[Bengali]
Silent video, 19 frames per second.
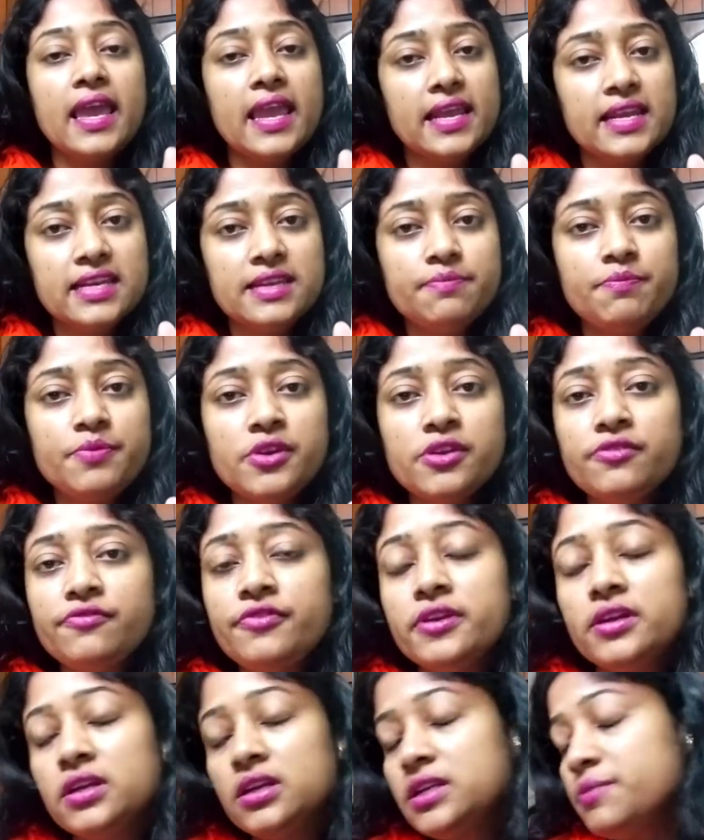এই নিম পিওর
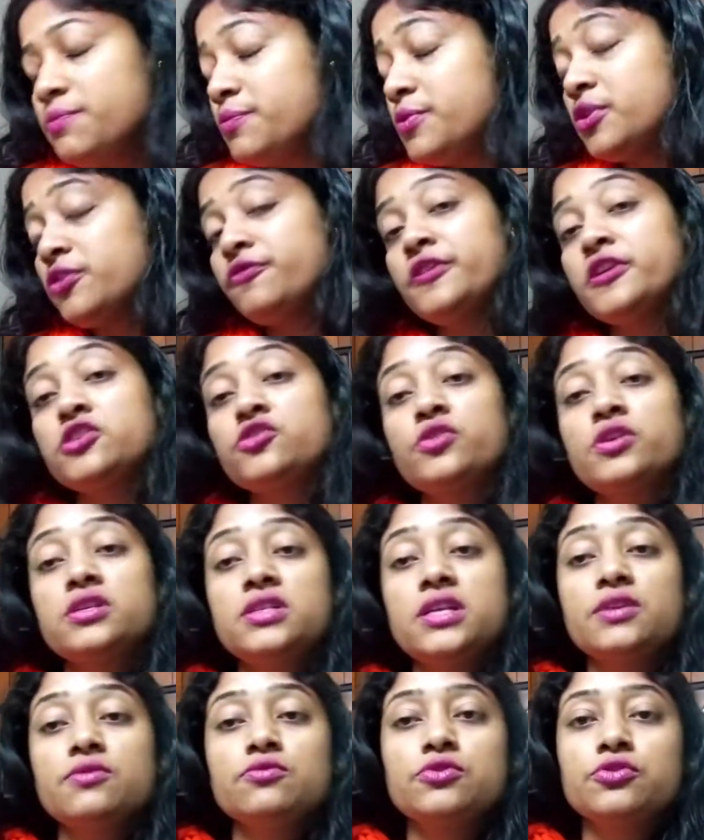নিম পিওর ফেস
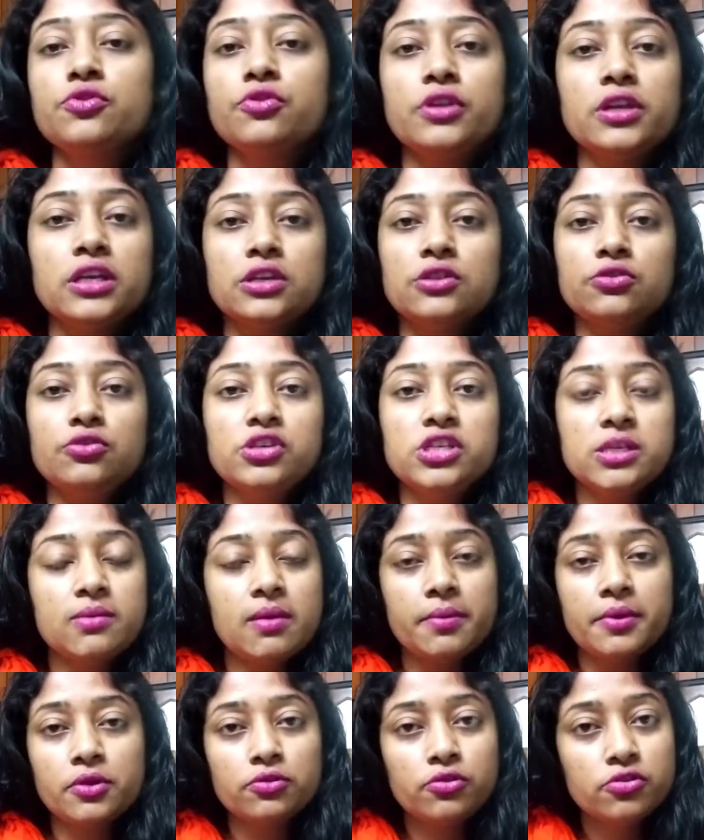ওয়াশটা ইউজ করলে কিন্তু
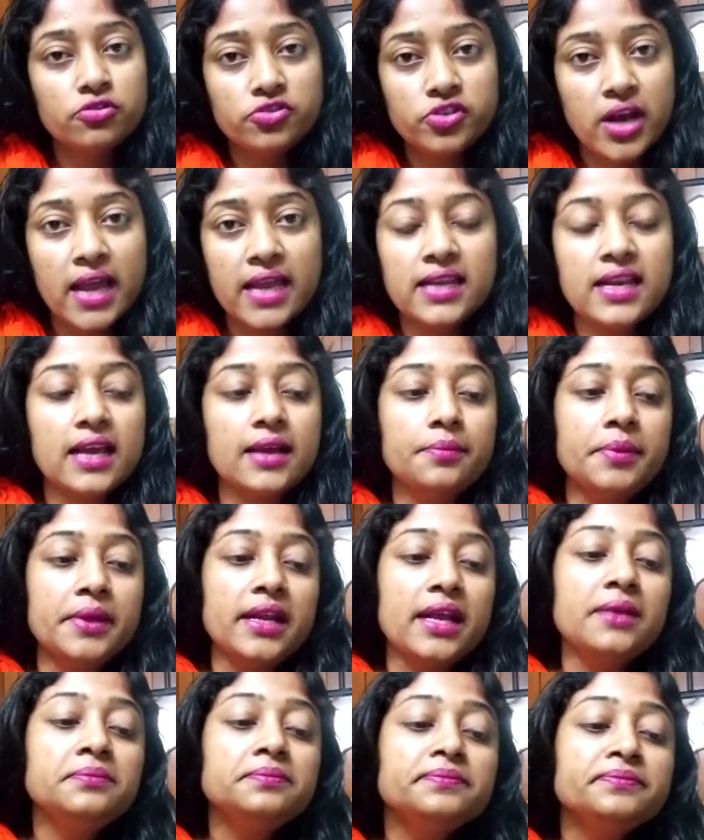সেভাবে কোনো ড্রাই লাগবে
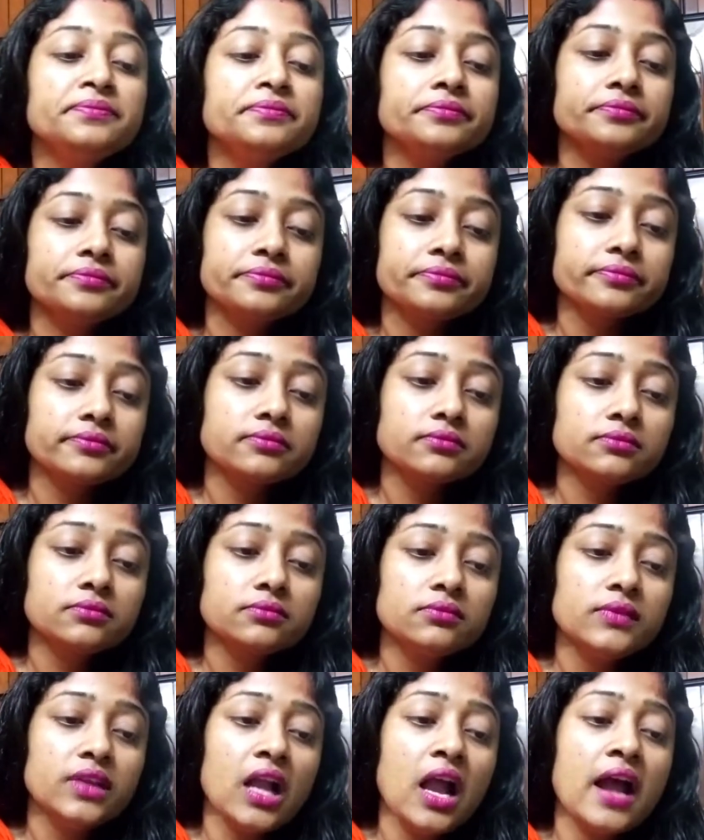না
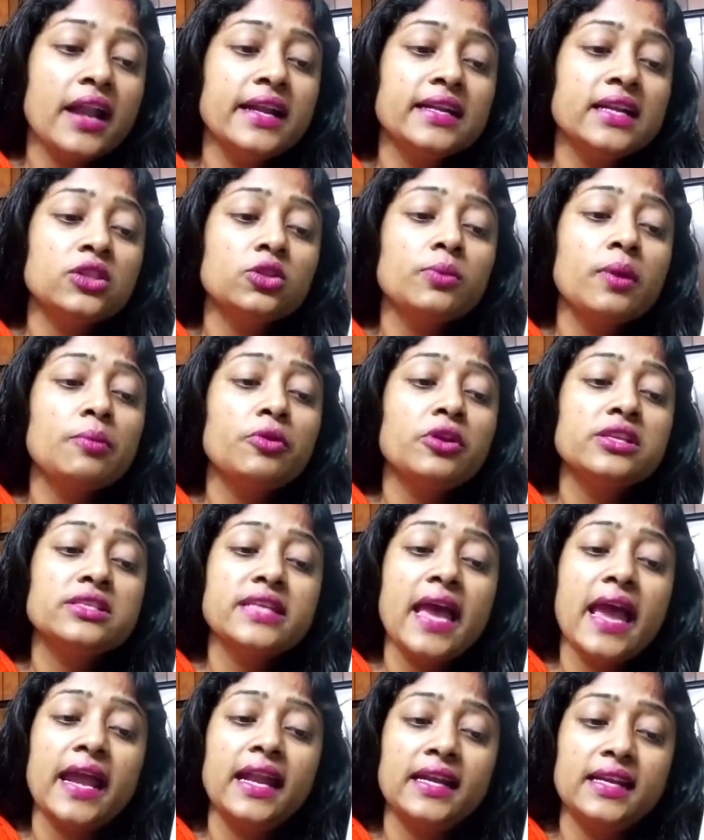আর এটা তোমার
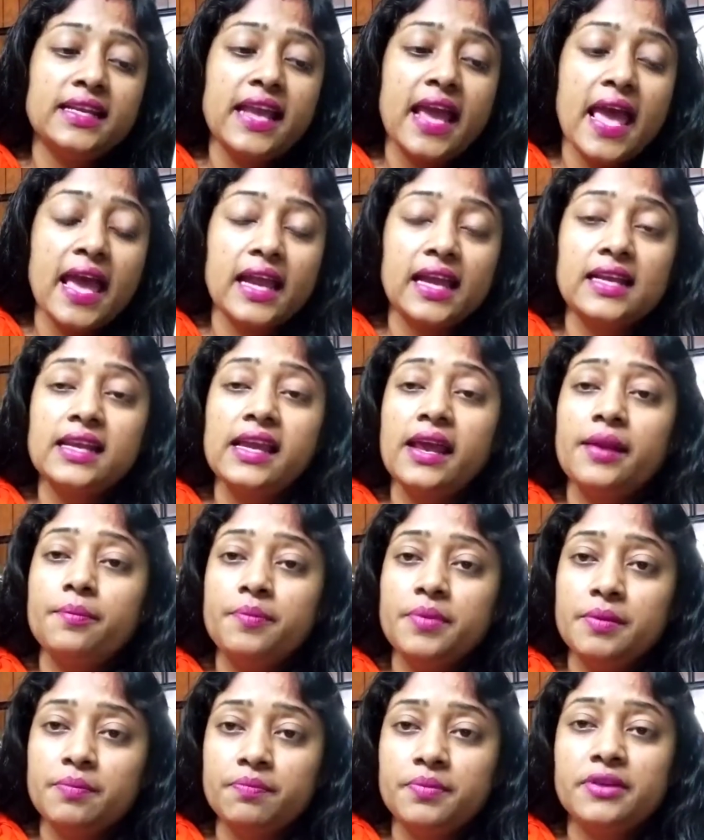বলেছে অ্যান্টি অ্যাকনে অ্যান্ড
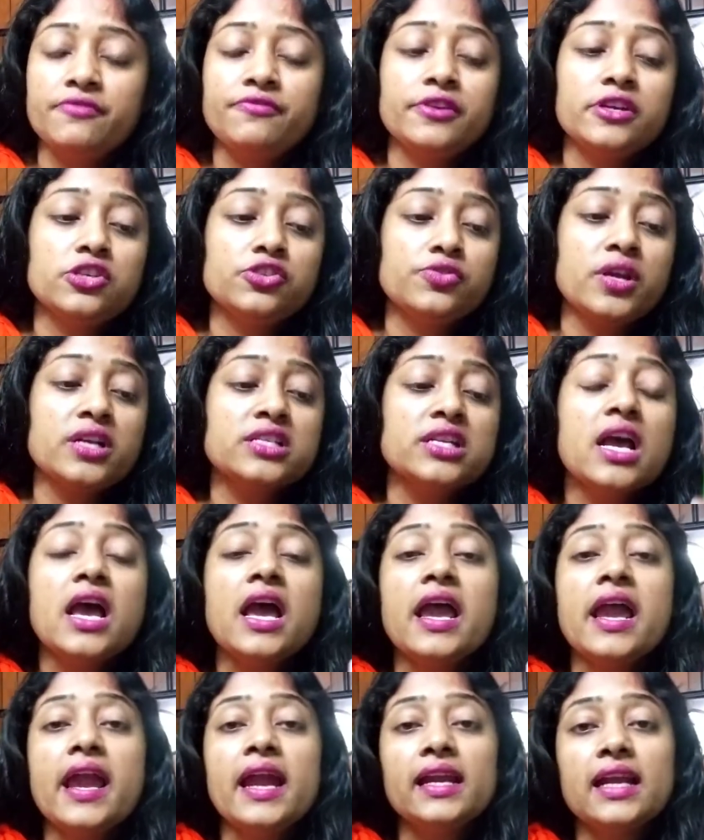পিম্পল ফেস ওয়াশ
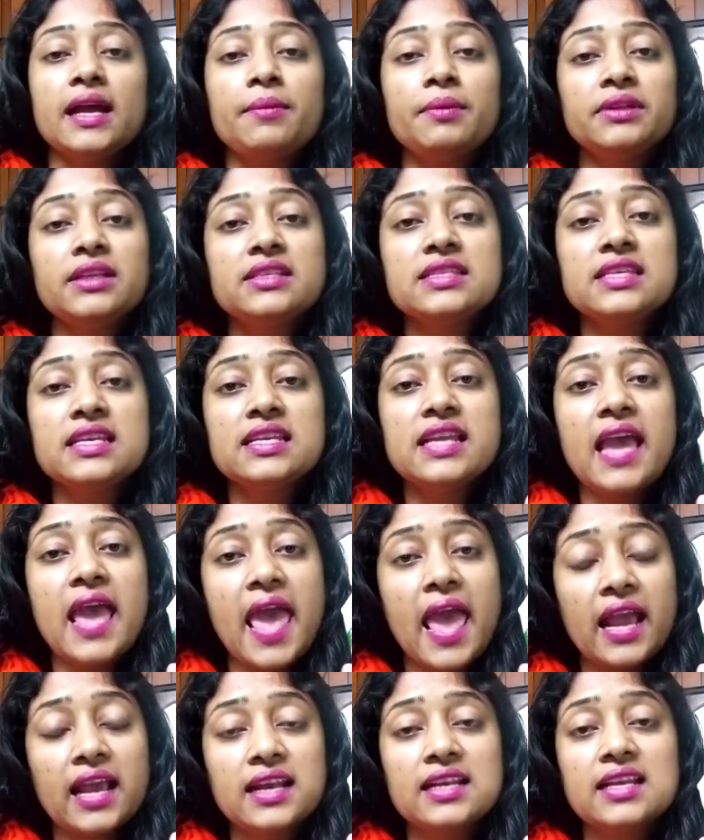এটা আমাদের স্কিনে
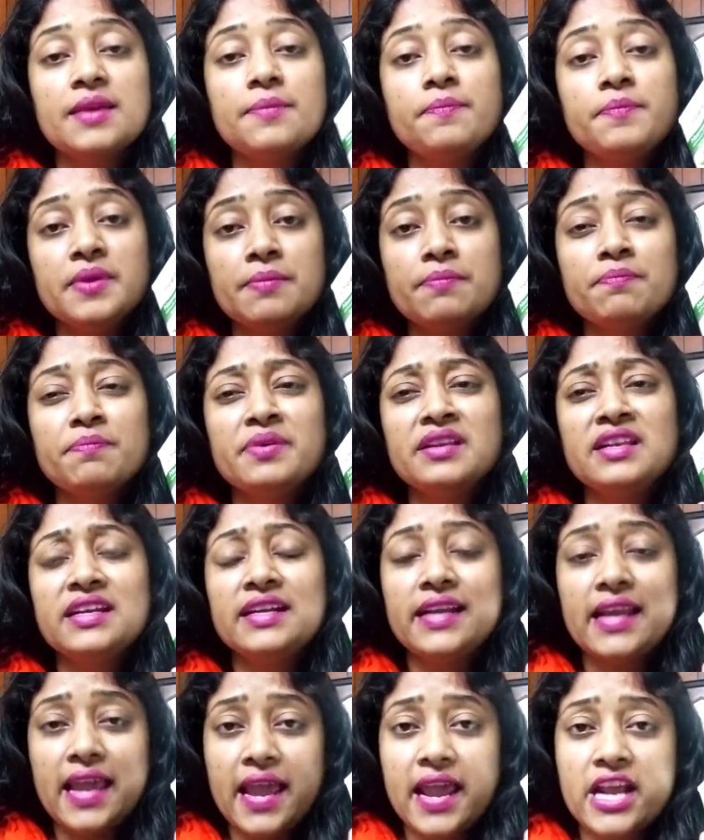অ্যাকনে পিম্পল
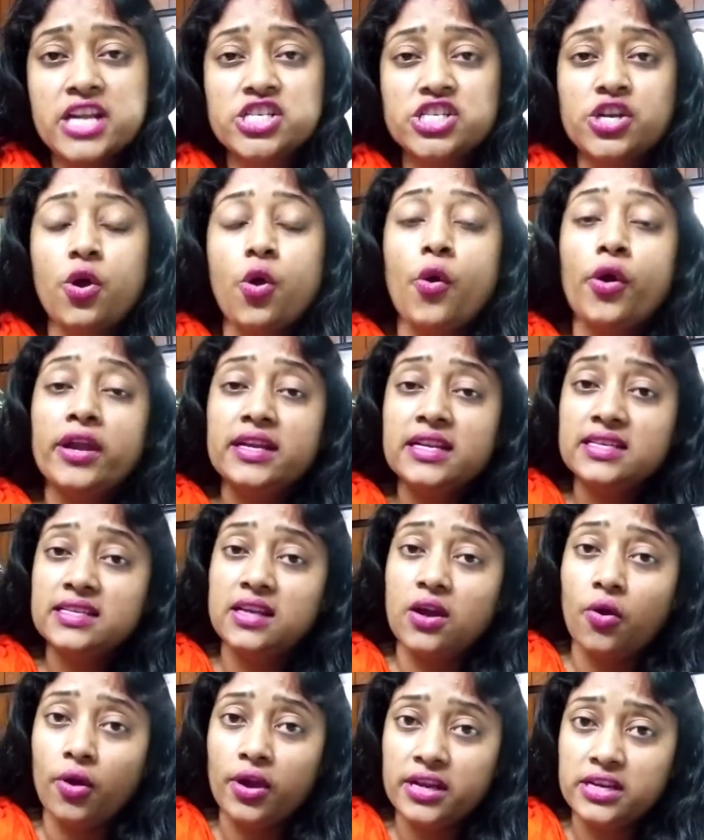র্যাশ অয়েলি
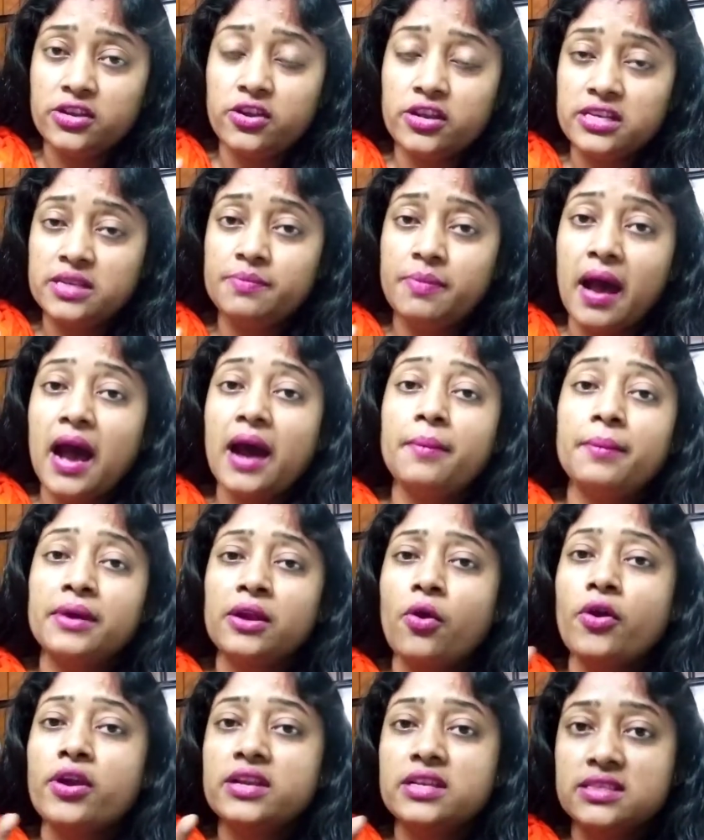অয়েলি অয়েলি ভাব
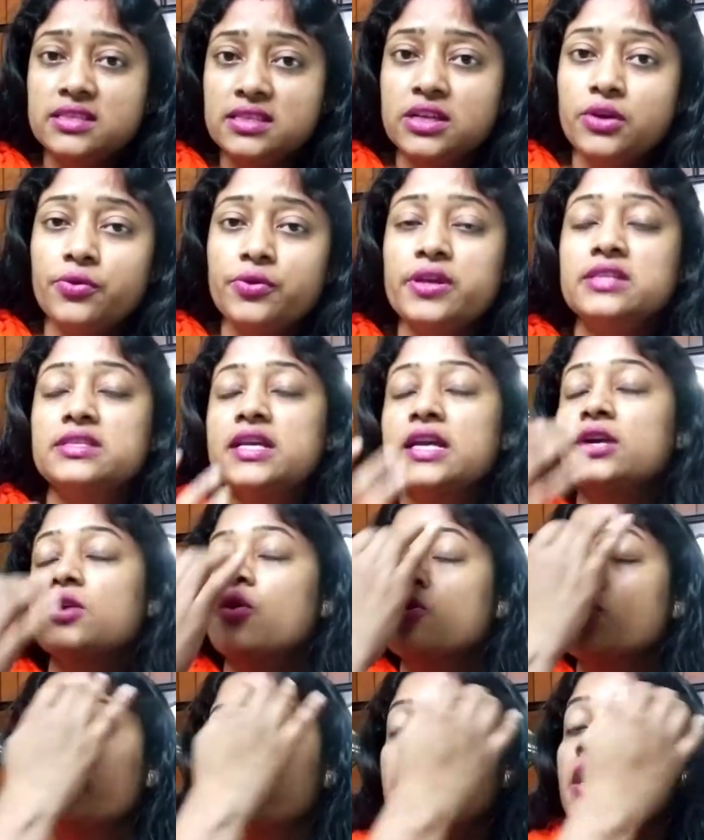মানে অয়েলি যেটা হয়ে যায়
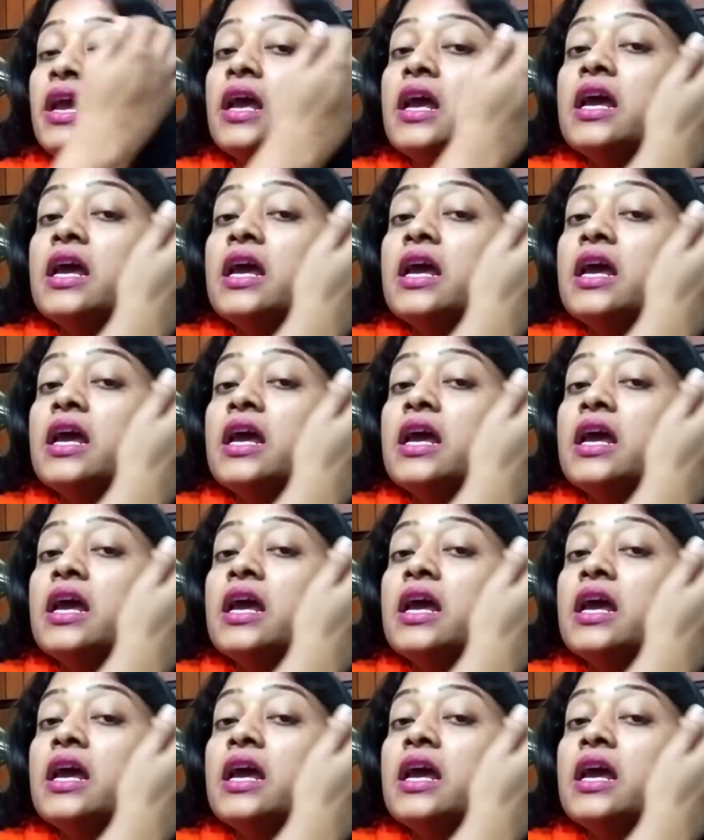গরমে